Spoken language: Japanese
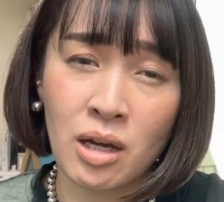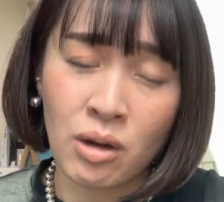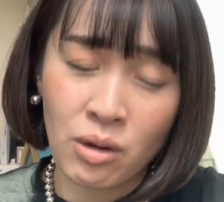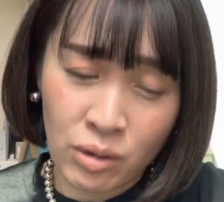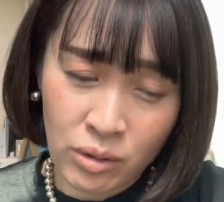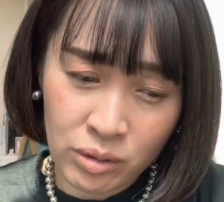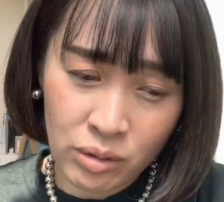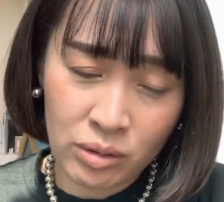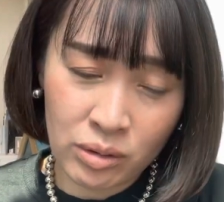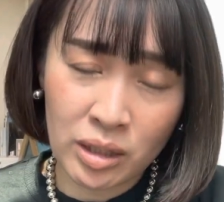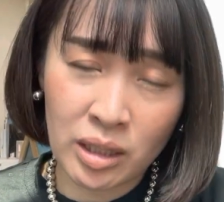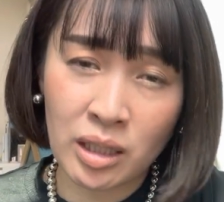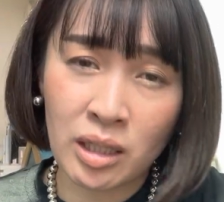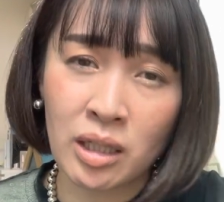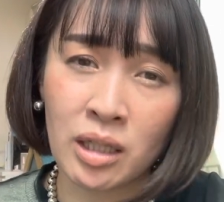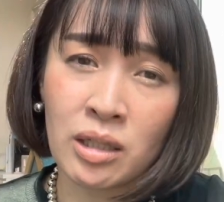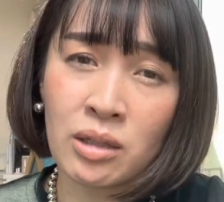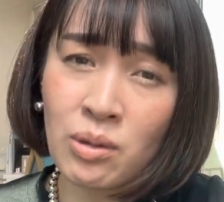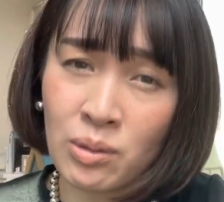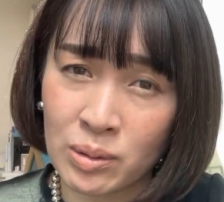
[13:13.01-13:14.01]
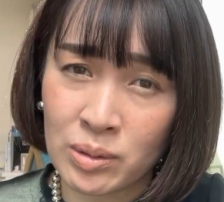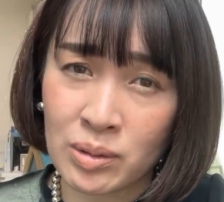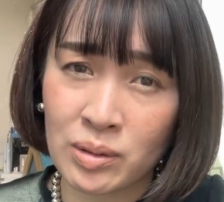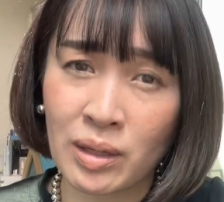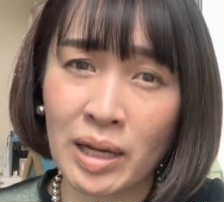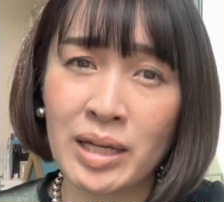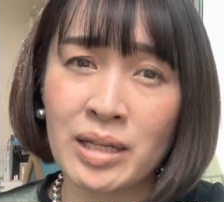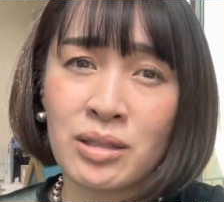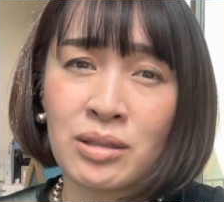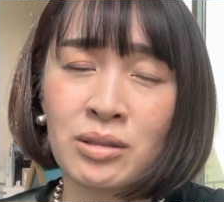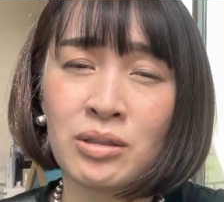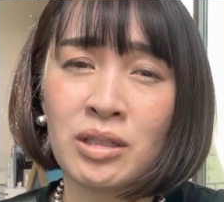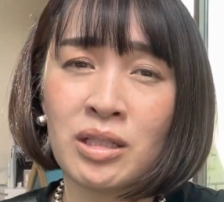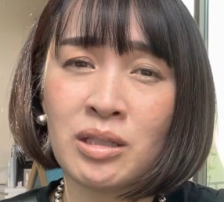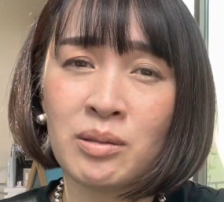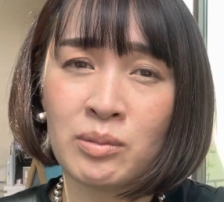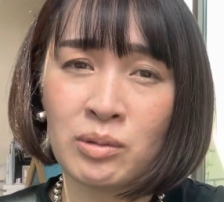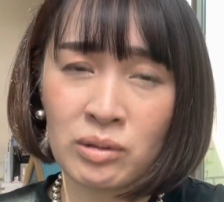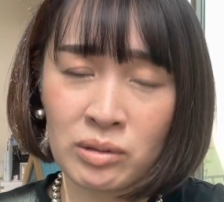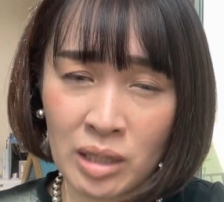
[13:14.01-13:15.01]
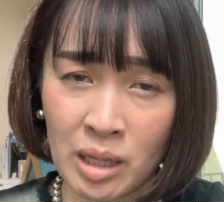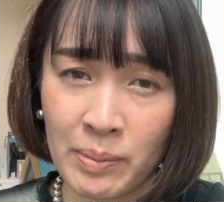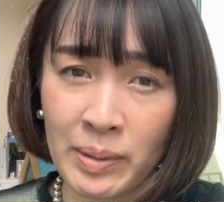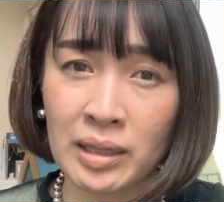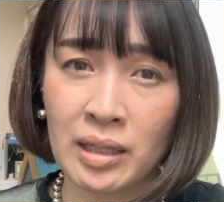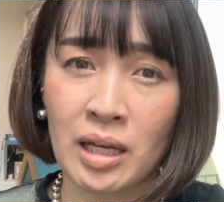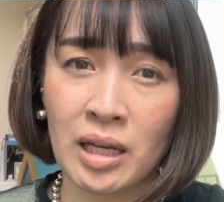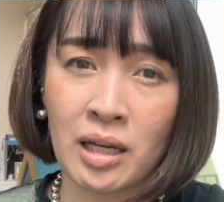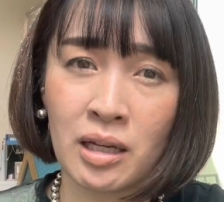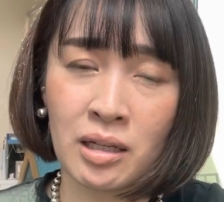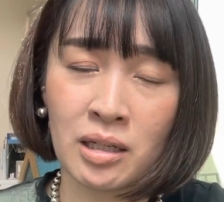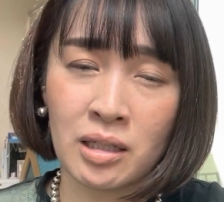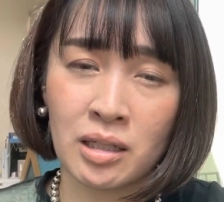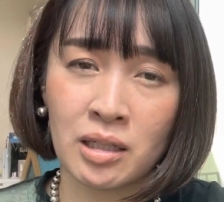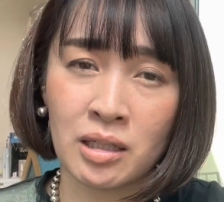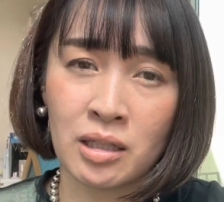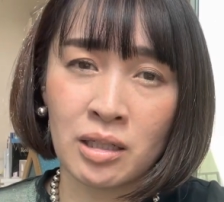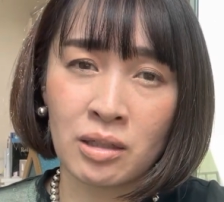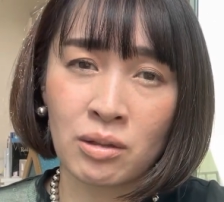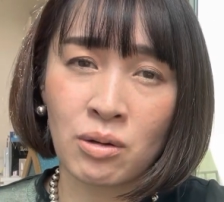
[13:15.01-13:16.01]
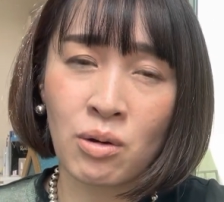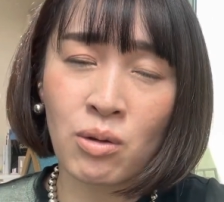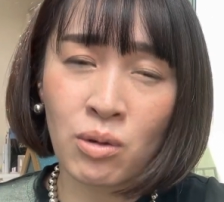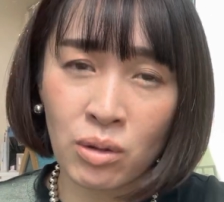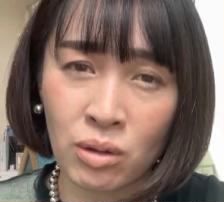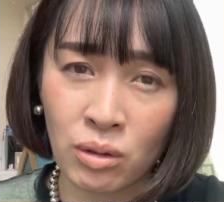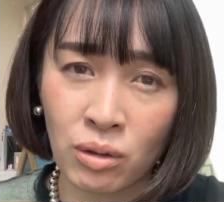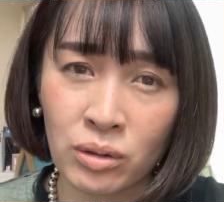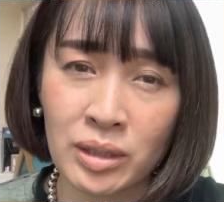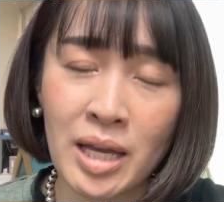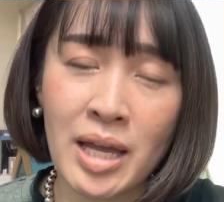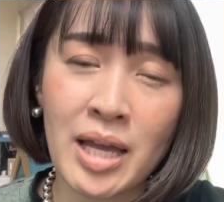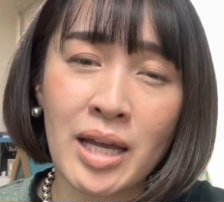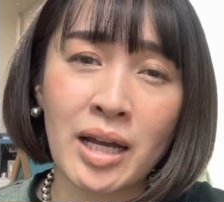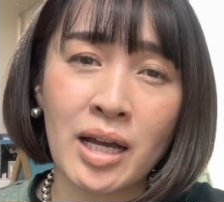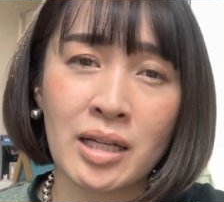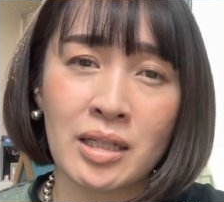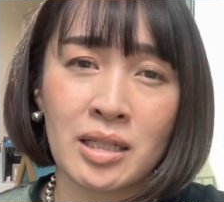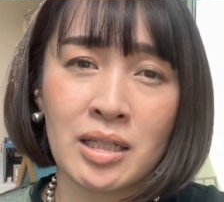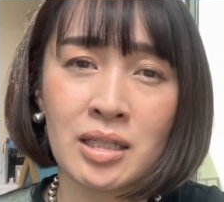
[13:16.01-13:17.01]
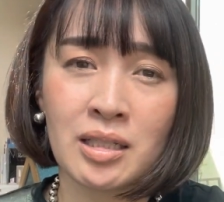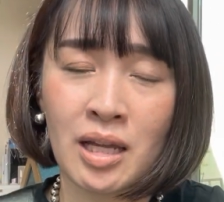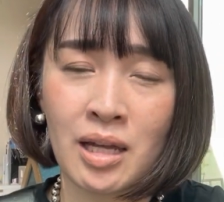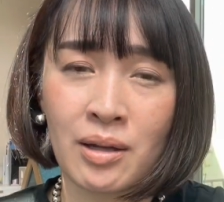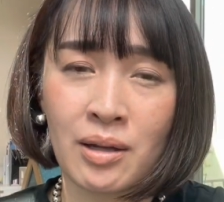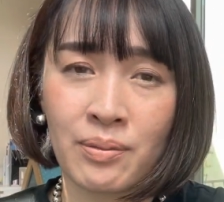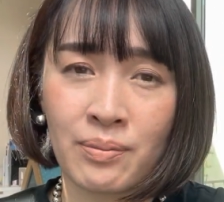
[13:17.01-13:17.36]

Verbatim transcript: 本当にどうぞアイスクリームを食べて心穏やかにして